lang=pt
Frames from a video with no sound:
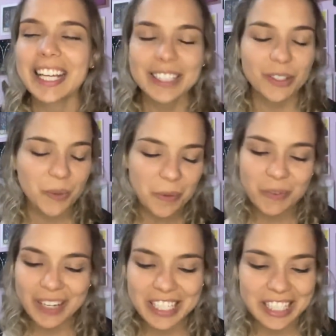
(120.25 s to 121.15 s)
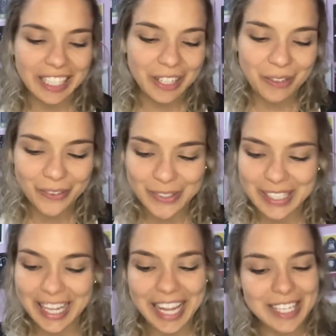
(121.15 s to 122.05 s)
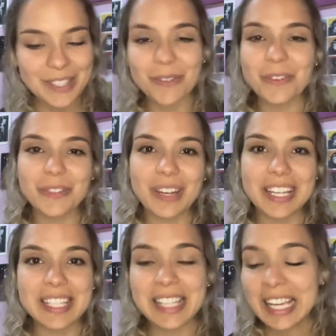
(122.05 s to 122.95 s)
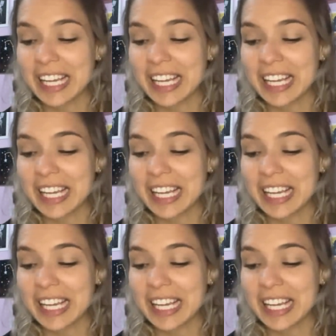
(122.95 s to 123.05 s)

Então eu tô muito feliz de estar aqui com vocês, tô muito feliz